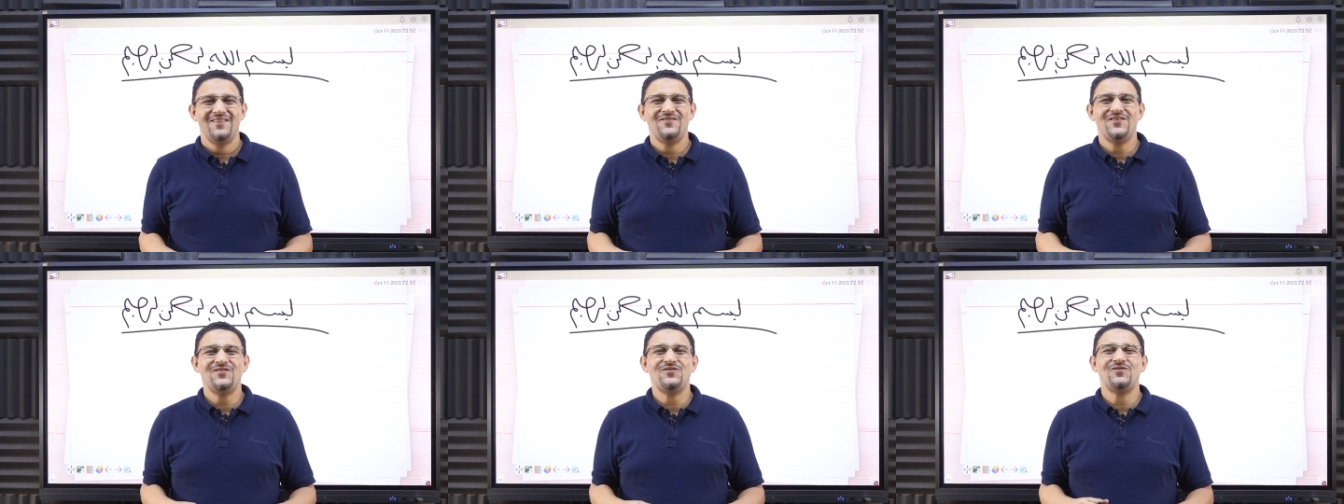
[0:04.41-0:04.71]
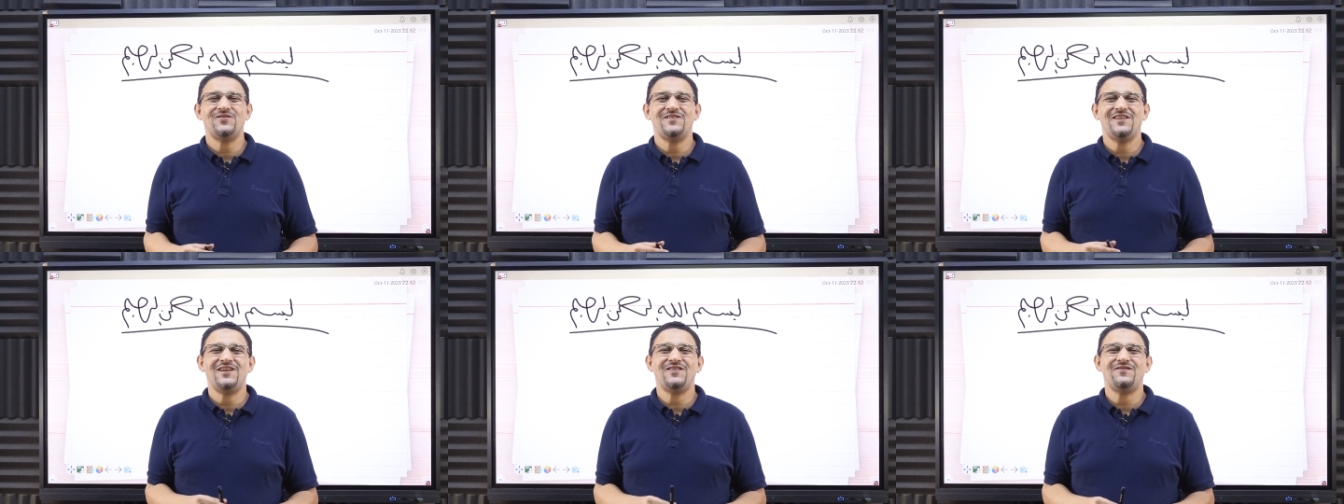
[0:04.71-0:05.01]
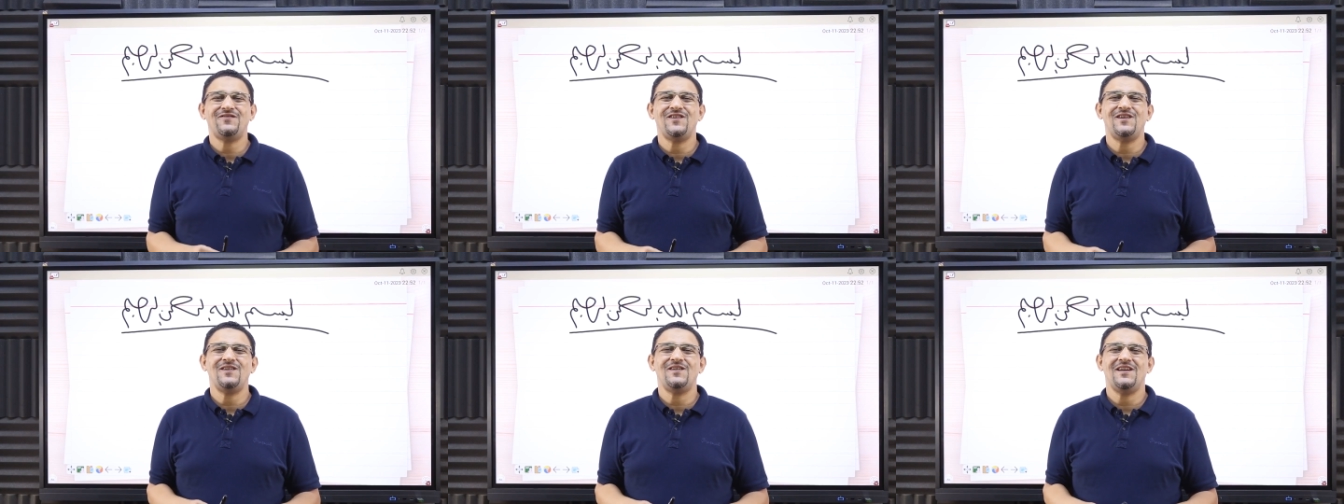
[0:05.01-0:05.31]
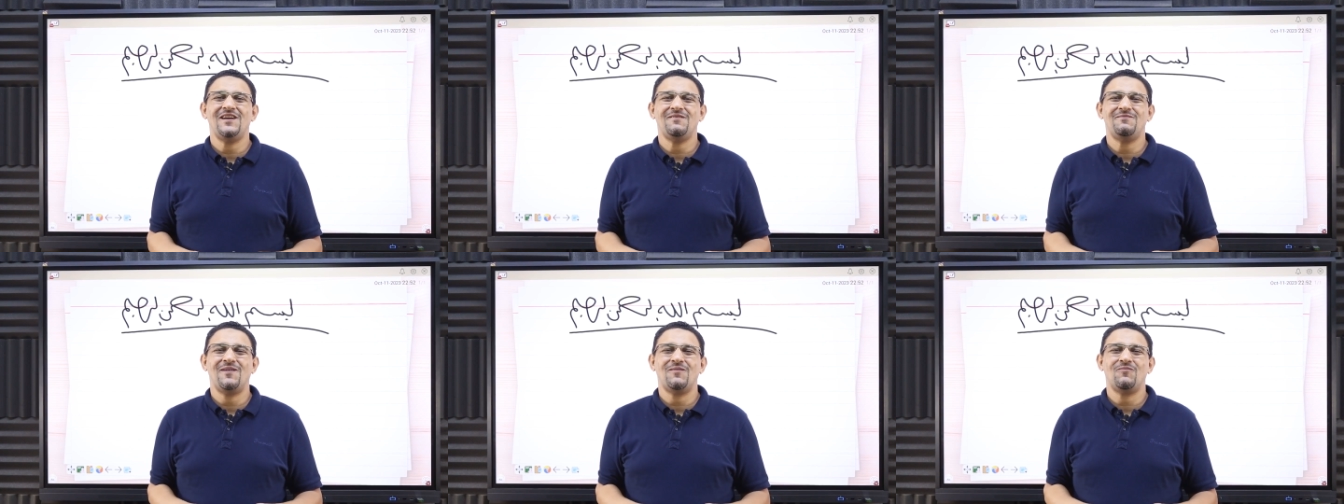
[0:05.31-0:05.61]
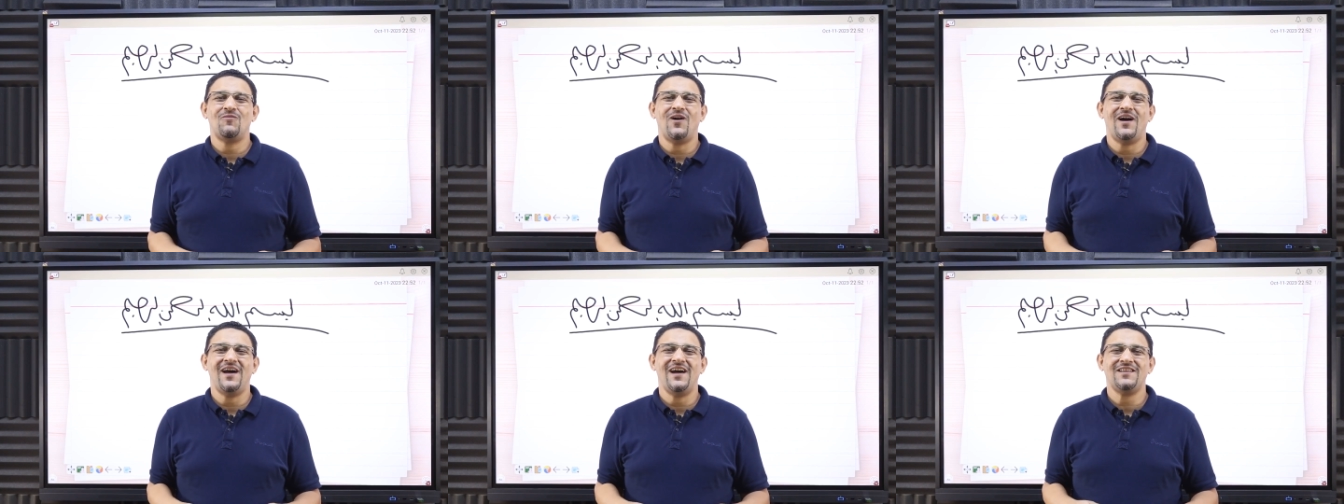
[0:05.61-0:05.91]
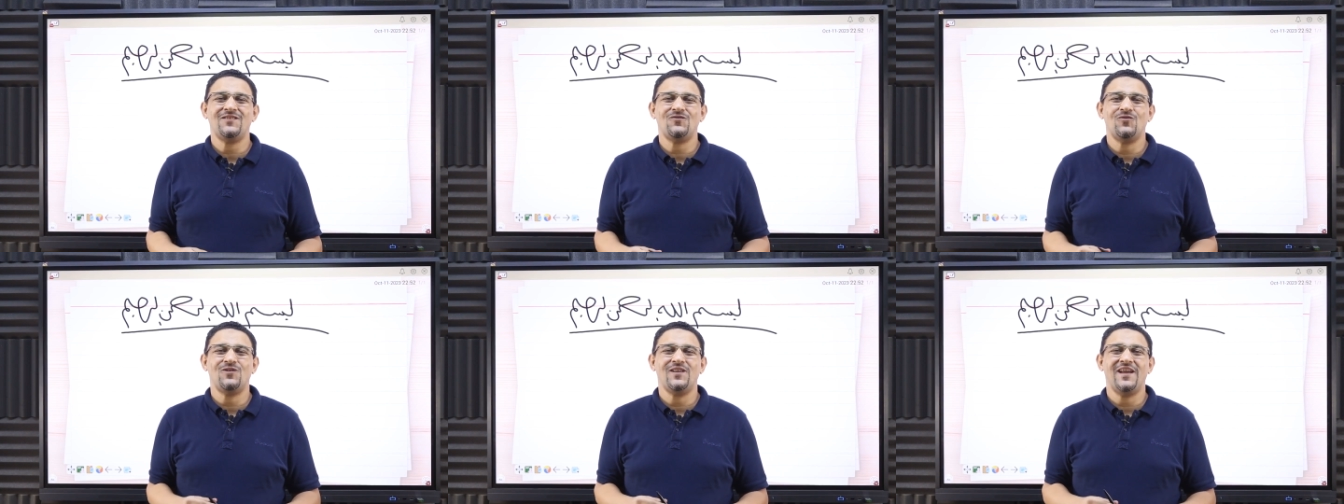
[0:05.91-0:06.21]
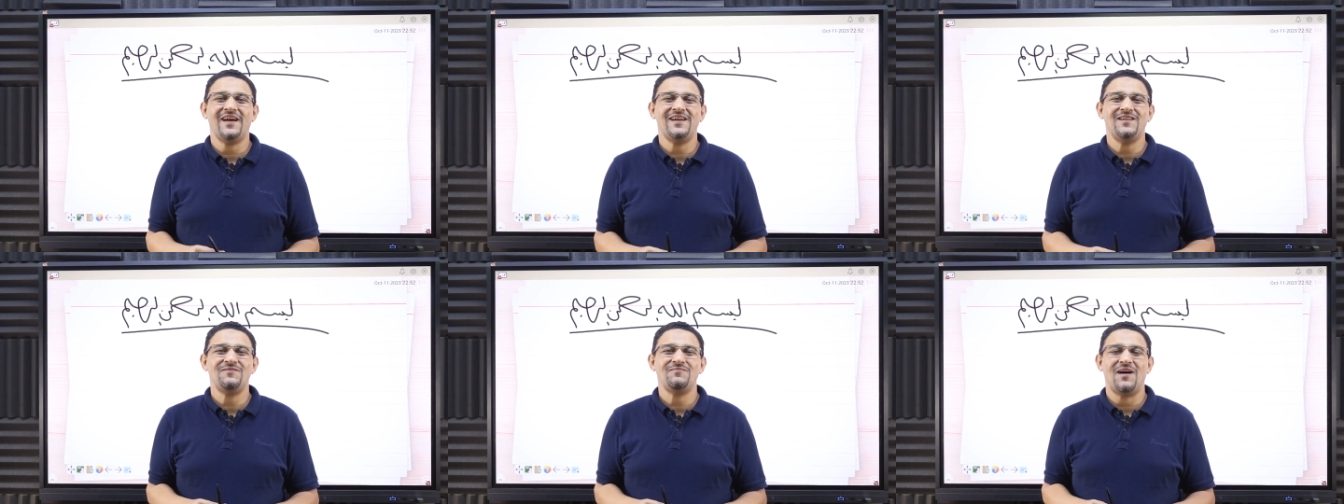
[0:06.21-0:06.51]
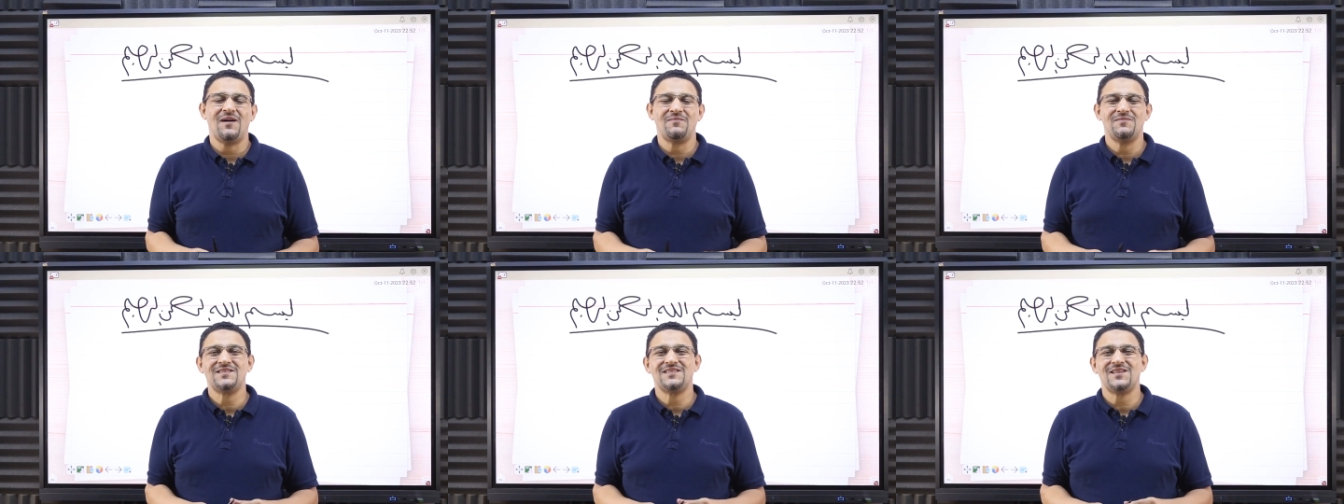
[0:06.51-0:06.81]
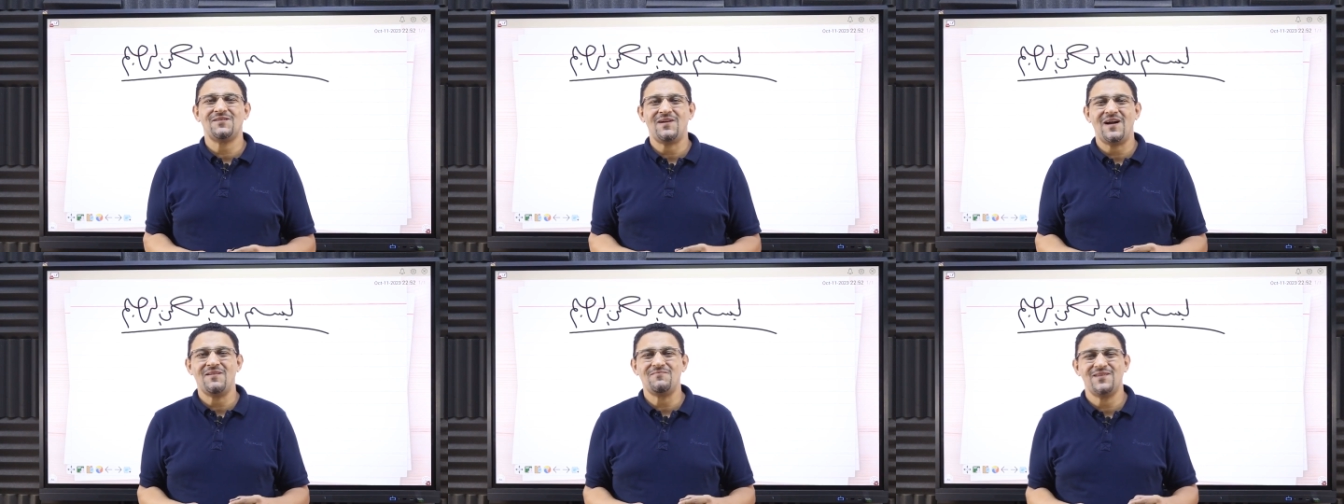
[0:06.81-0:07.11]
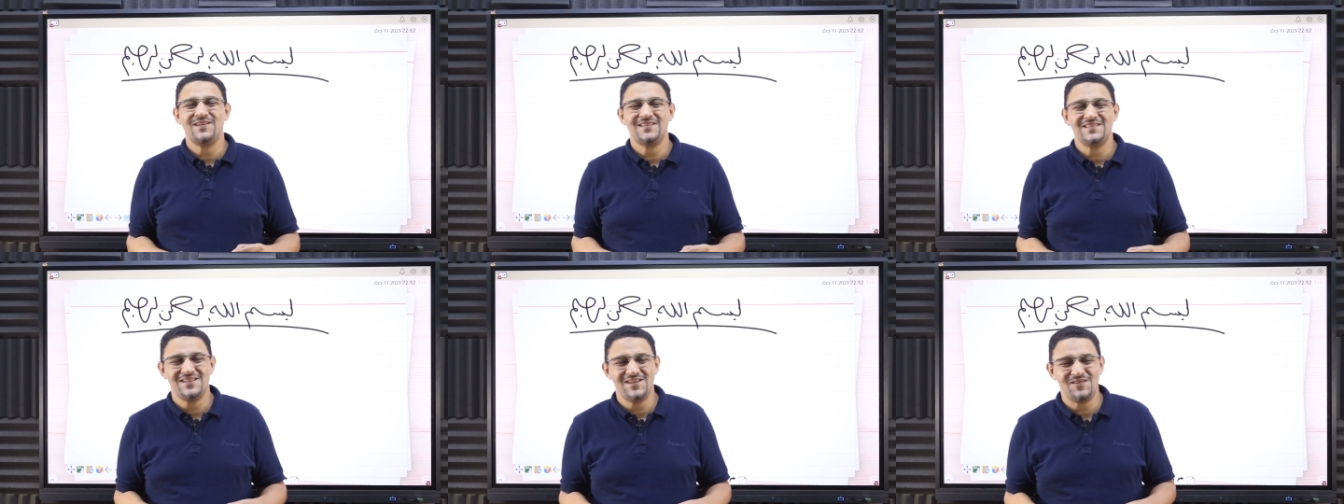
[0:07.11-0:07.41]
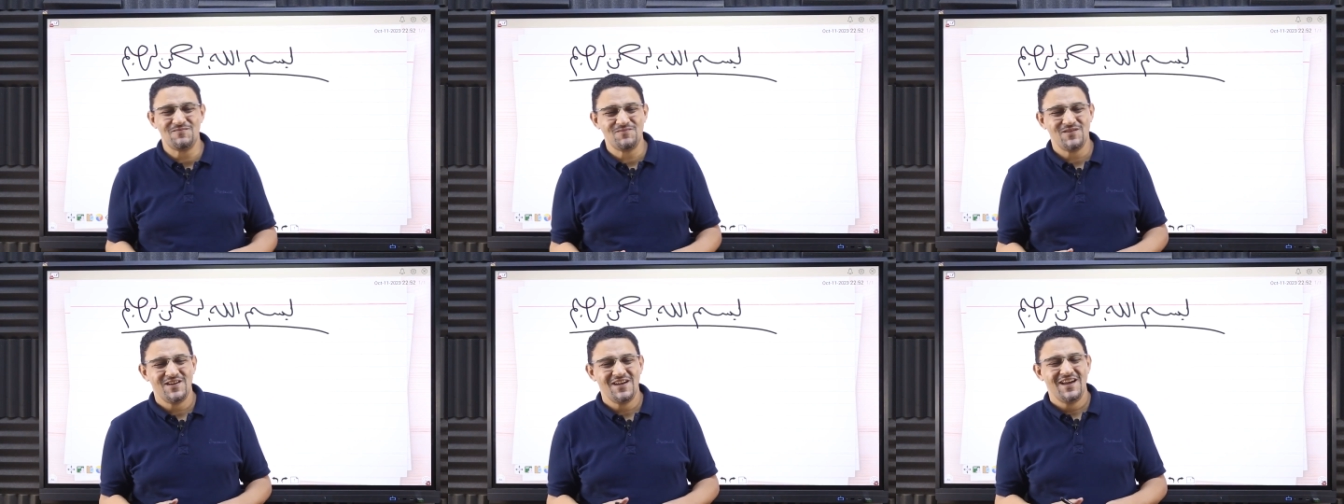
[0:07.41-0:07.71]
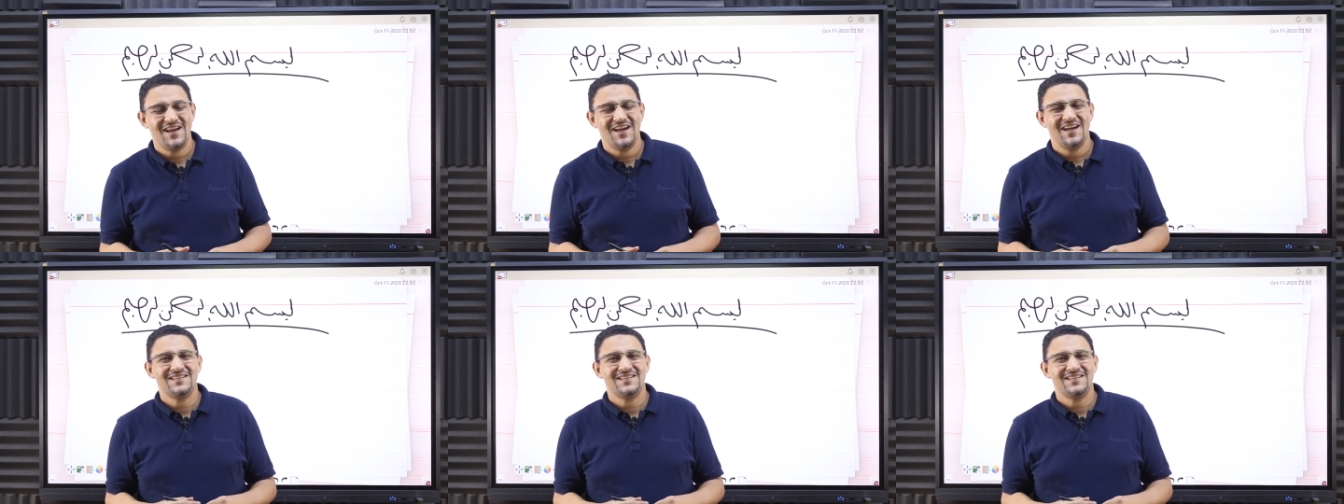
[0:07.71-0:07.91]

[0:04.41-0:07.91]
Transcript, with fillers: فيديو جديد في مجموعات أونلاين مع مستر محمد ديب